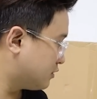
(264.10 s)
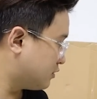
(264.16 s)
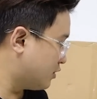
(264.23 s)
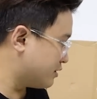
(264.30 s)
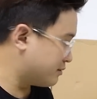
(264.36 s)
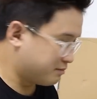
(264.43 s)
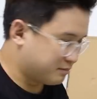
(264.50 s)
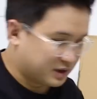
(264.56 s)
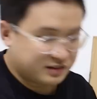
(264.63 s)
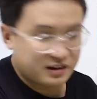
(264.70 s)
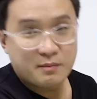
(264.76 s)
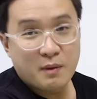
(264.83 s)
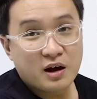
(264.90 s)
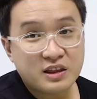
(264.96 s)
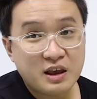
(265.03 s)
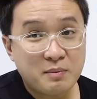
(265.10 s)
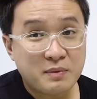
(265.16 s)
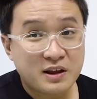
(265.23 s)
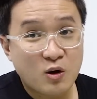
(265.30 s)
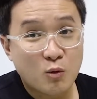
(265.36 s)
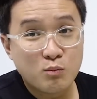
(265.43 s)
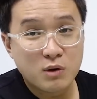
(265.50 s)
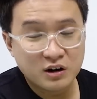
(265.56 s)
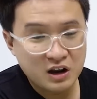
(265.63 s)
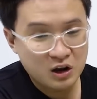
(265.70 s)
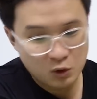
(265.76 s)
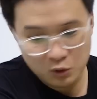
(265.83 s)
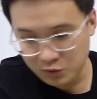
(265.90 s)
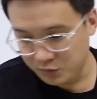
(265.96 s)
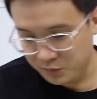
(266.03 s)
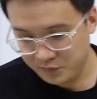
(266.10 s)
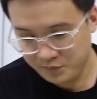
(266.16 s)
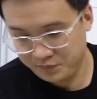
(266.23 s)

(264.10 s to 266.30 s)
rồi mình sẽ mở tiếp cái thùng bự này luôn